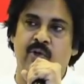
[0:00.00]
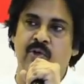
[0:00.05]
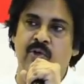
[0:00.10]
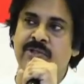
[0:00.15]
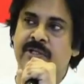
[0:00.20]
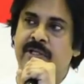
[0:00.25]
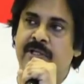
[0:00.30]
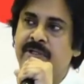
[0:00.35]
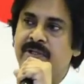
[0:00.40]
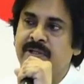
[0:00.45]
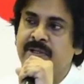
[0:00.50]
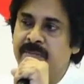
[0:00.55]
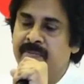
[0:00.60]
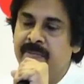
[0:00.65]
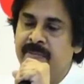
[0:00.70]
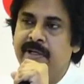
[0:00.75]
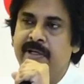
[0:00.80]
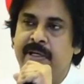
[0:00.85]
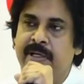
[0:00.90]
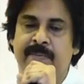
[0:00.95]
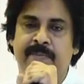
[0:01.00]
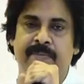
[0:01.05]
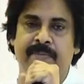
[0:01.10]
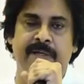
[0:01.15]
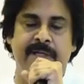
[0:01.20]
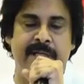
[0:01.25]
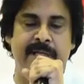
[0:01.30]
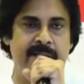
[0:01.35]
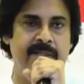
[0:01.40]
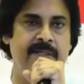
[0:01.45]
ఈ రోజున అందరూ ఎమ్మెల్యేలు
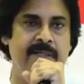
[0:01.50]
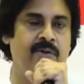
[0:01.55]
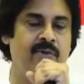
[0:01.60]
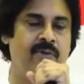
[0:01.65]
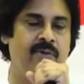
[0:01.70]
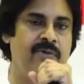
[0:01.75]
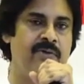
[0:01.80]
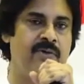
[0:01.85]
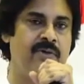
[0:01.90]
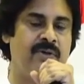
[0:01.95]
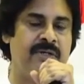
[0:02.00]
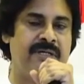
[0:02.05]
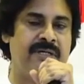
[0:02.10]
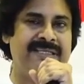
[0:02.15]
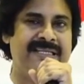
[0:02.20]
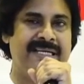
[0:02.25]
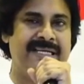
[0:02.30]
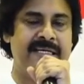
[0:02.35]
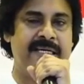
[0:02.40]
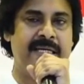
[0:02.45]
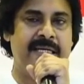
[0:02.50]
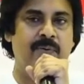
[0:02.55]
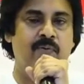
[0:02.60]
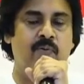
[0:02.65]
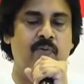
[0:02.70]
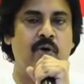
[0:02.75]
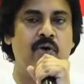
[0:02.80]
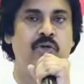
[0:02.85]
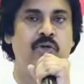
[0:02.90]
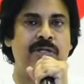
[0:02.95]
ఎంపీలు ఏదన్నా అవుదాం అనుకుని దాన్ని
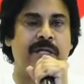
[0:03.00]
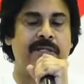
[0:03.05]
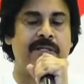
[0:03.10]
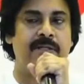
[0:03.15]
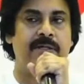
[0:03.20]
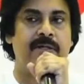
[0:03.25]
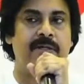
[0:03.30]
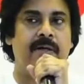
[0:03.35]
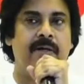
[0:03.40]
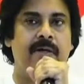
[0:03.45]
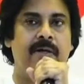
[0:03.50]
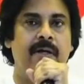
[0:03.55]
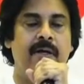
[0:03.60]
ఓటు అందరూ